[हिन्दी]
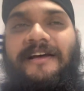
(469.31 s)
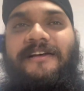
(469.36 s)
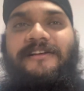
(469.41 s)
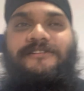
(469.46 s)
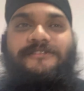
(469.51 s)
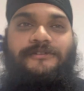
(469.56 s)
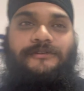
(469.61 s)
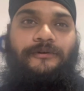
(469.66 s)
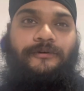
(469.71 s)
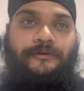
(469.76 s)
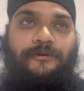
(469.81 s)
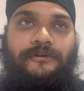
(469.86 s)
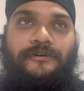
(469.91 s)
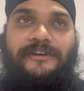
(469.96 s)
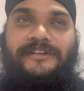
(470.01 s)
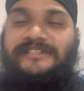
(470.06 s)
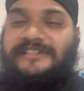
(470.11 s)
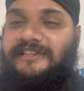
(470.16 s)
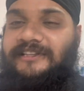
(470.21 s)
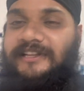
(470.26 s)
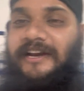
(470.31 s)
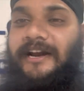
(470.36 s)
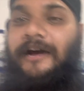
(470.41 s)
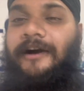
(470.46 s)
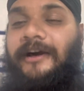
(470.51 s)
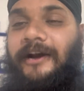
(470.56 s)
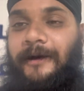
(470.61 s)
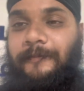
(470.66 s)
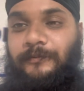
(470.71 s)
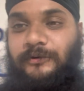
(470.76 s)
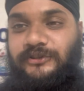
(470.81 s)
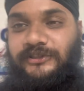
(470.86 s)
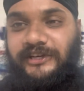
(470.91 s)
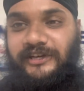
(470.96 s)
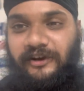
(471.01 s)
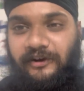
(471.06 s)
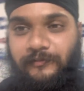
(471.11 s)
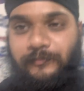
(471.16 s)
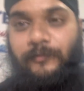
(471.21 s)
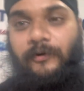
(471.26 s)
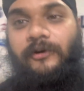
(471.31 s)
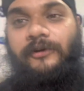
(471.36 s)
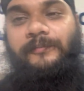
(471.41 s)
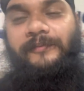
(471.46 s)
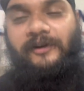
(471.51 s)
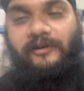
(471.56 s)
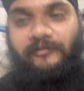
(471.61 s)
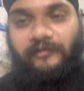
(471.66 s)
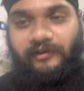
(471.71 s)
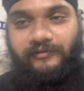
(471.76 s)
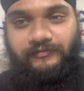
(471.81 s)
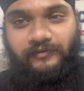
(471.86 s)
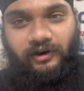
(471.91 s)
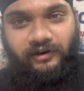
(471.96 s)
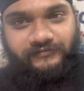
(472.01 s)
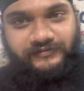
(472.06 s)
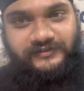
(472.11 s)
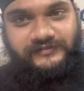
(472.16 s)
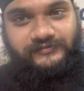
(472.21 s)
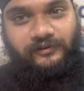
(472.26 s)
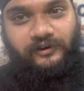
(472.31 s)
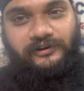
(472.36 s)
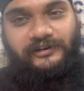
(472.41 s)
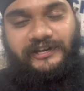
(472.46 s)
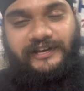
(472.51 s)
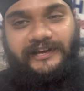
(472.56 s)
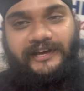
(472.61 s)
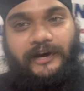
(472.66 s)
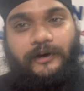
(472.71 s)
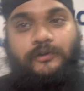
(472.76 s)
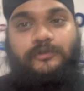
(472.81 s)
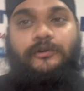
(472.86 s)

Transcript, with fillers: सो so, इसी तरह अगर आपको चाहिए और मोर में ऑफिस ब्लॉग लेके आओ